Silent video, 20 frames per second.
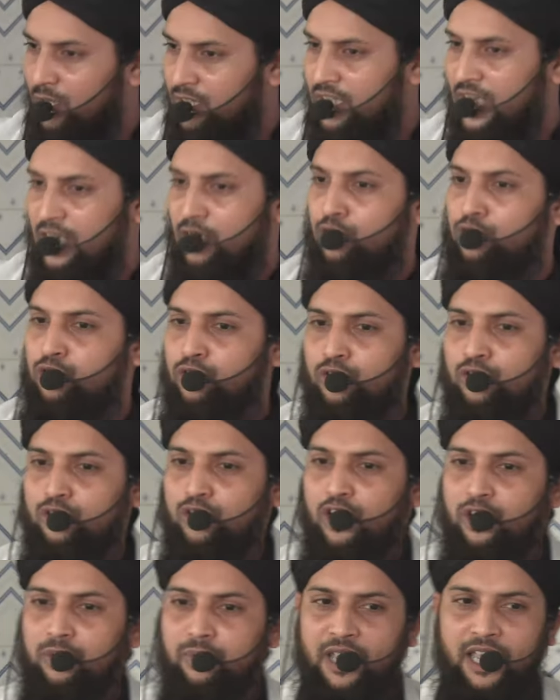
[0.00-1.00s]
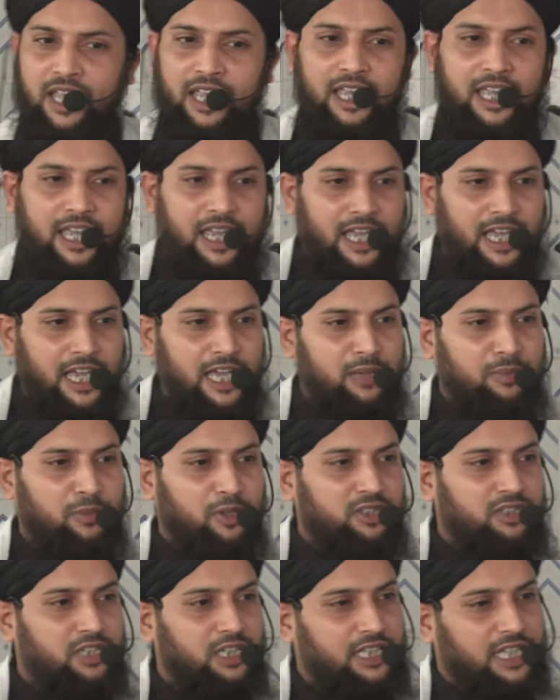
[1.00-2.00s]
বদলানো শুরু করবে এর
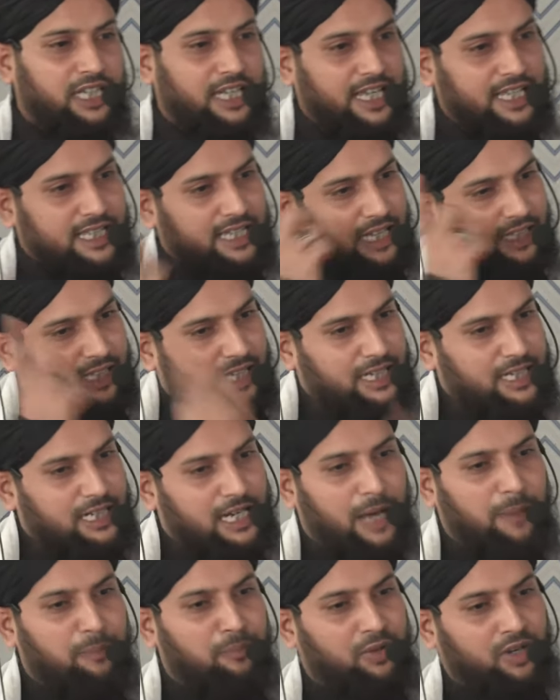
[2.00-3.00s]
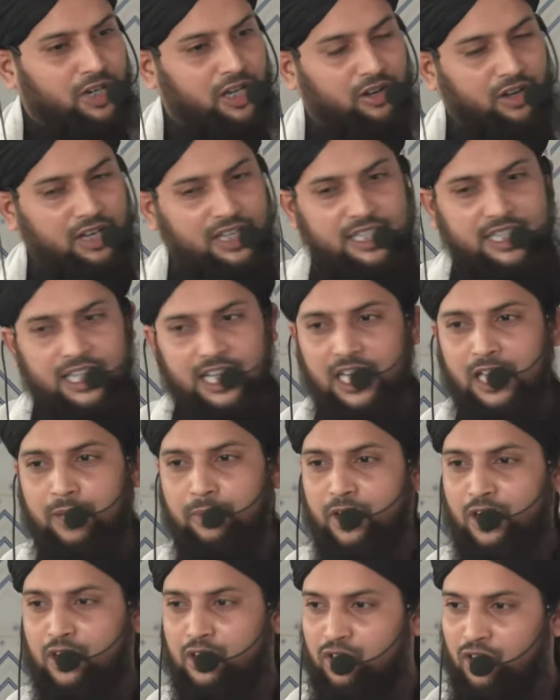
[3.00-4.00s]
মধ্যে থেকে যাদের নাম বলা হয়েছে
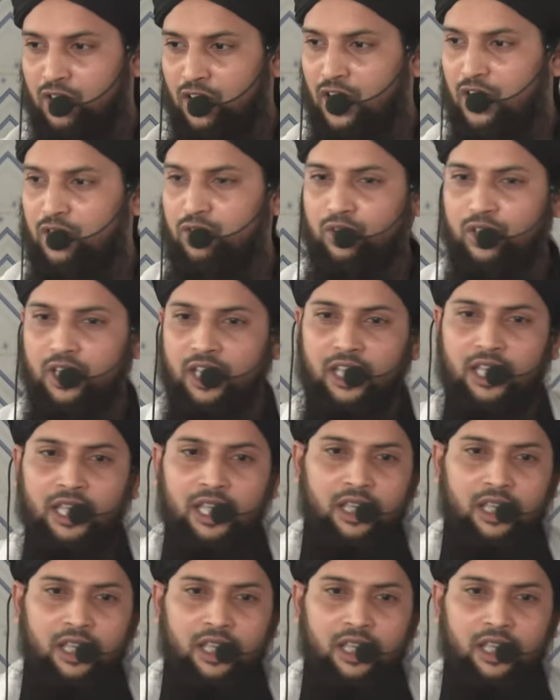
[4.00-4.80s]
একেবারে সরাসরি